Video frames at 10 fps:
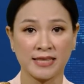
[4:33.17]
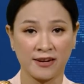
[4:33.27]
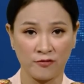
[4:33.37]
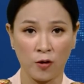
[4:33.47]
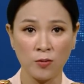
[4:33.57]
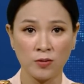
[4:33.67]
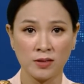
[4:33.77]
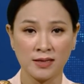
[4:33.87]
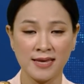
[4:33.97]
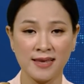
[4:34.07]
thành phố,
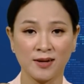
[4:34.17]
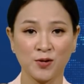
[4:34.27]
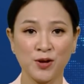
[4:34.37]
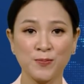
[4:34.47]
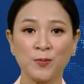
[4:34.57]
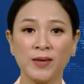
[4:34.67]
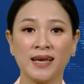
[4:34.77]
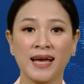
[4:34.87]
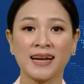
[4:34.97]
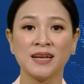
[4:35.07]
ghi nhận của nhóm phóng
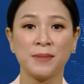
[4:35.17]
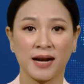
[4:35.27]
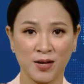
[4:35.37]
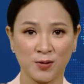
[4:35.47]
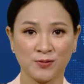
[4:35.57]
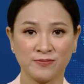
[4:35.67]
viên an ninh Bạc Liêu